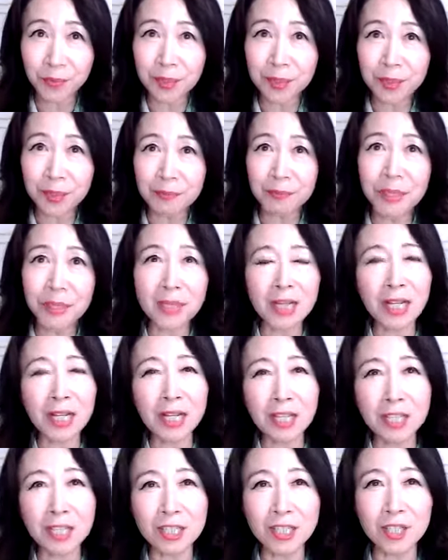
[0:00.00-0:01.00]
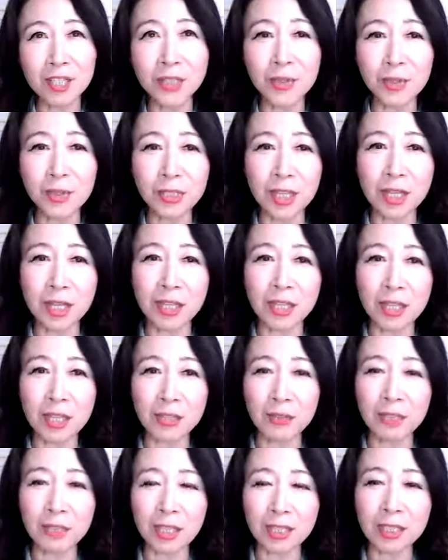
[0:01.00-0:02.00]
みんなから信用されてい
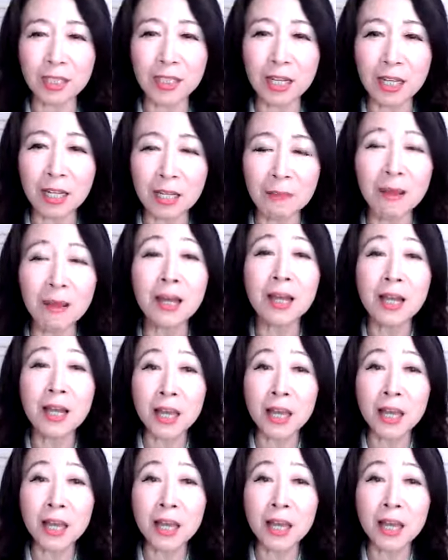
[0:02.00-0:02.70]
る方であれば、